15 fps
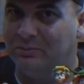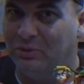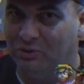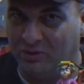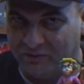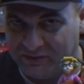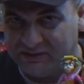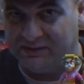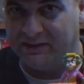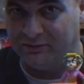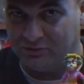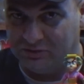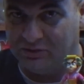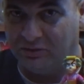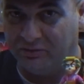em
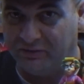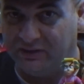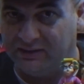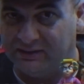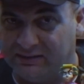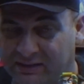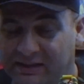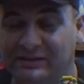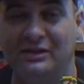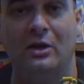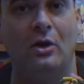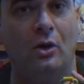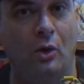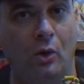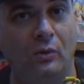1996
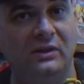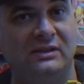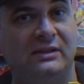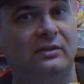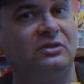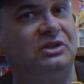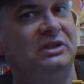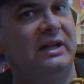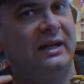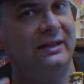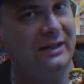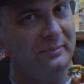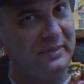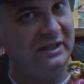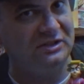ou estão
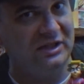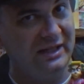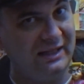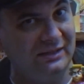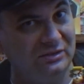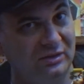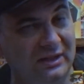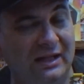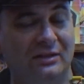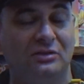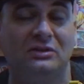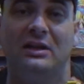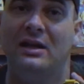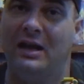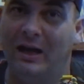diretamente relacionados
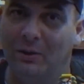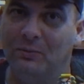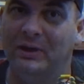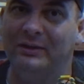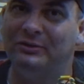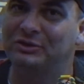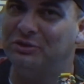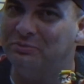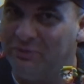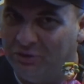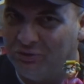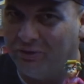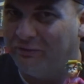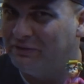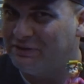ao ano de
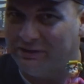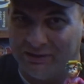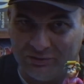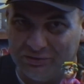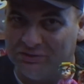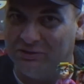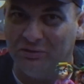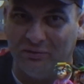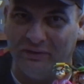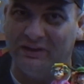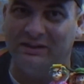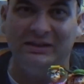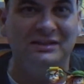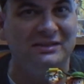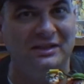
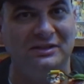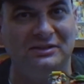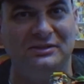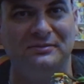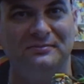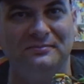1996.